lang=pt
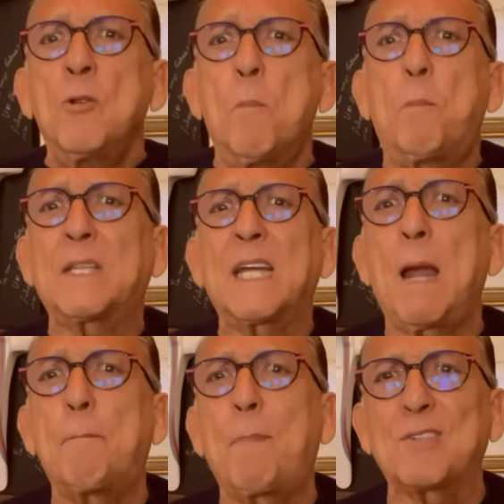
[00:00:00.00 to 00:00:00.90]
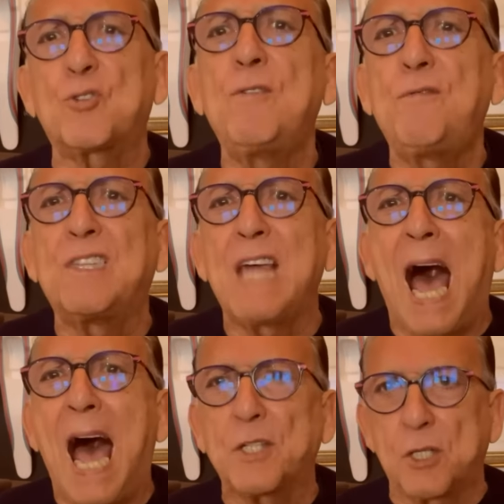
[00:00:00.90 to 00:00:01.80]
Não pode ter aquela
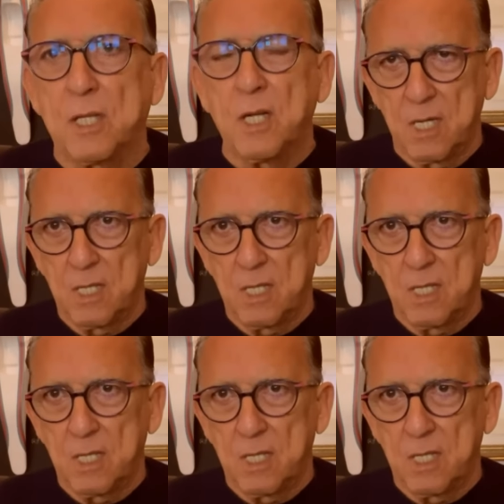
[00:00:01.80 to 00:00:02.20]
passividade